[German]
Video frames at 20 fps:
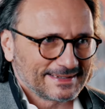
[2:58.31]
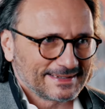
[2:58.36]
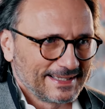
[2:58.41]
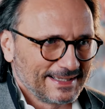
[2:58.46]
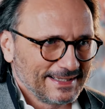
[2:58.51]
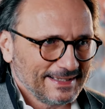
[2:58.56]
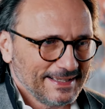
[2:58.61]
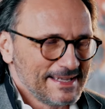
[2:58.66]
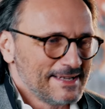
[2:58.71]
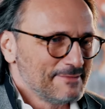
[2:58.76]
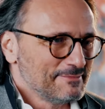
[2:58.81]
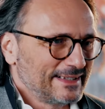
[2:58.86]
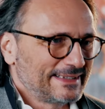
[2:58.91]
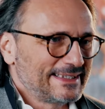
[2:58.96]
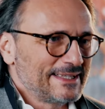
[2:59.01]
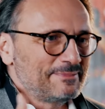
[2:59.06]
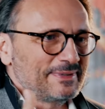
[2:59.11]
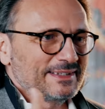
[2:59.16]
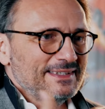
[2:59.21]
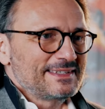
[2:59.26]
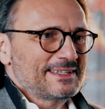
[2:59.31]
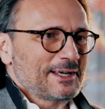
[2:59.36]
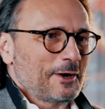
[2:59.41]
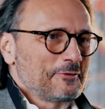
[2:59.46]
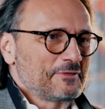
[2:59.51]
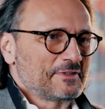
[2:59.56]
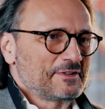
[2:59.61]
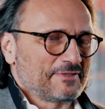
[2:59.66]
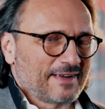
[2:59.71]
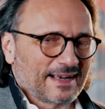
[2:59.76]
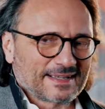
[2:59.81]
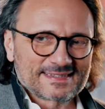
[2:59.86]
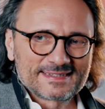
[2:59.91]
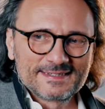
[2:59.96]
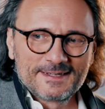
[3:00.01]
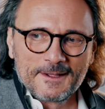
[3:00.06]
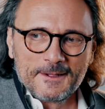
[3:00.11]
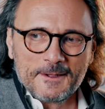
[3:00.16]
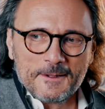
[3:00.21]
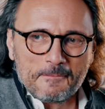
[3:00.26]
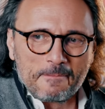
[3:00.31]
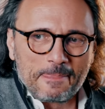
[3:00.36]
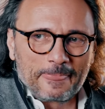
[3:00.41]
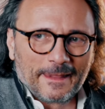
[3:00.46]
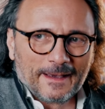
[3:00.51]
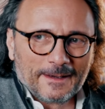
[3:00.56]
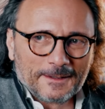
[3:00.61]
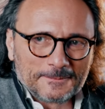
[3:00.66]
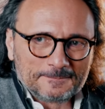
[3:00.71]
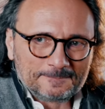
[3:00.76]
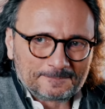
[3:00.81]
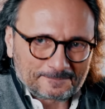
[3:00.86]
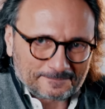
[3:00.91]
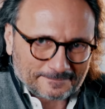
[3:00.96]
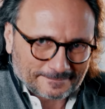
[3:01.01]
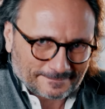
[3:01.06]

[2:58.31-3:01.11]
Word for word: Ja, mit dem bin ich aufgewachsen. Ähm,